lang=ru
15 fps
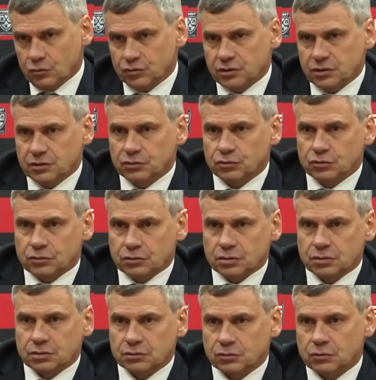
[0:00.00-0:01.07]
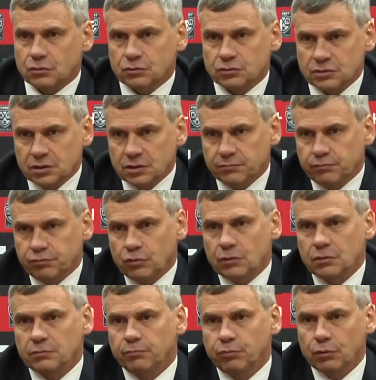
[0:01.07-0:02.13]
уже идет, сколько уже, наверное,
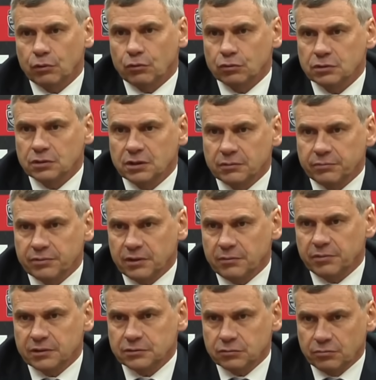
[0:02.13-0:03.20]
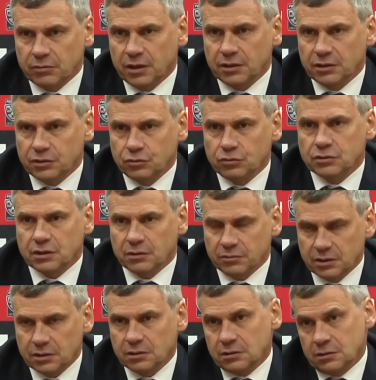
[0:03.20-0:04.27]
полгода, ну, наверное, да, прошло, мая, июнь там,
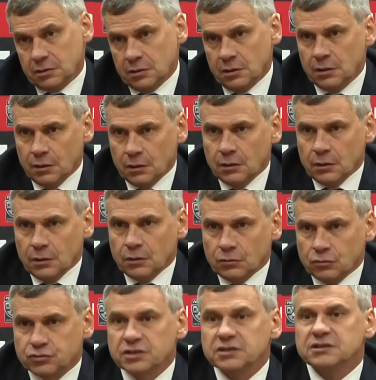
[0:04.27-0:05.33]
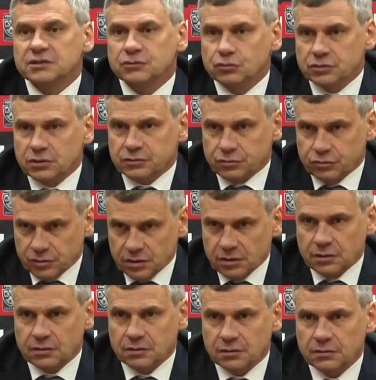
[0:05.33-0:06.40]
и уже не соскучился, уже